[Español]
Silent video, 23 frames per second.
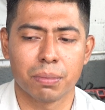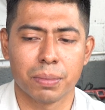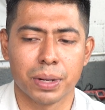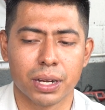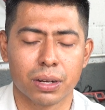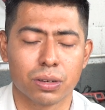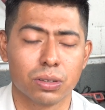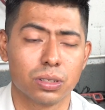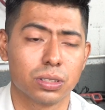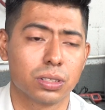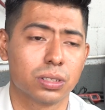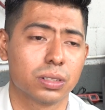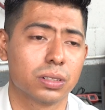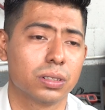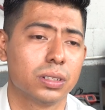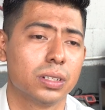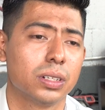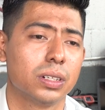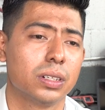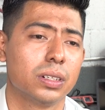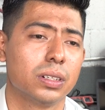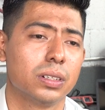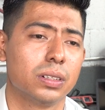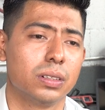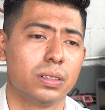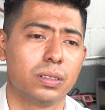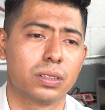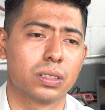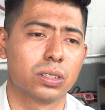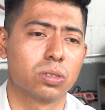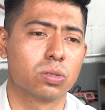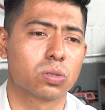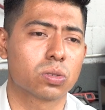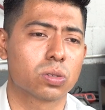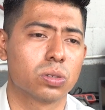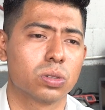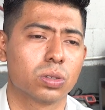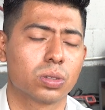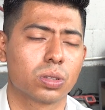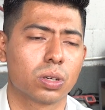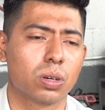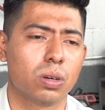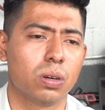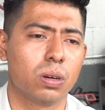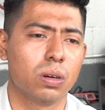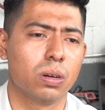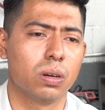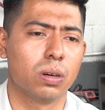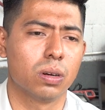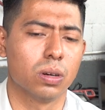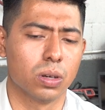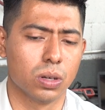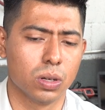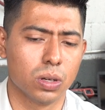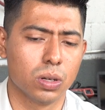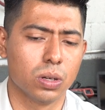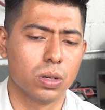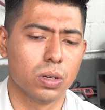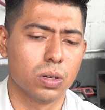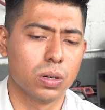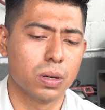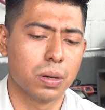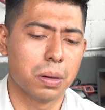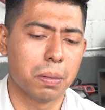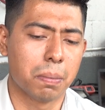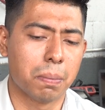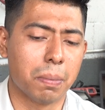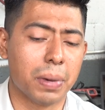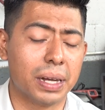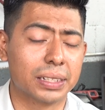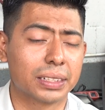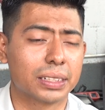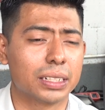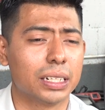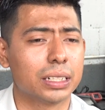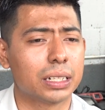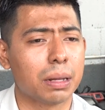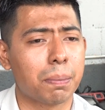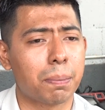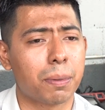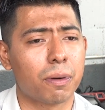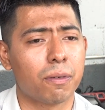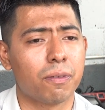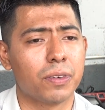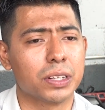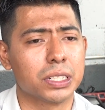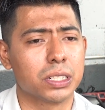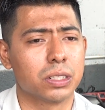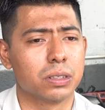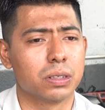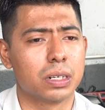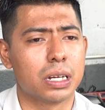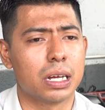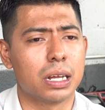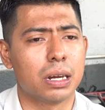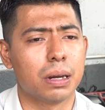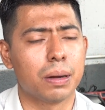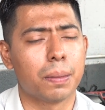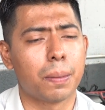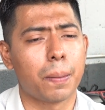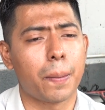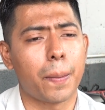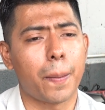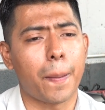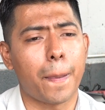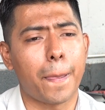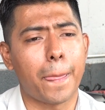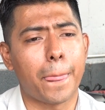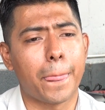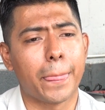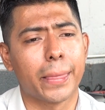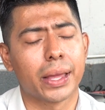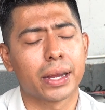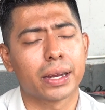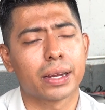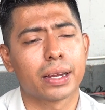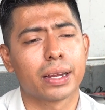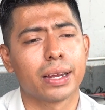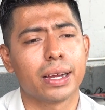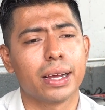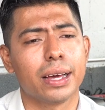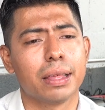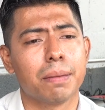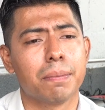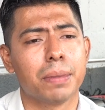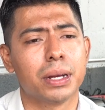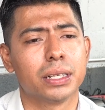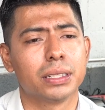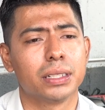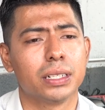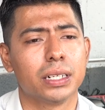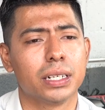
en mi negocio. Es un control bastante profesional que además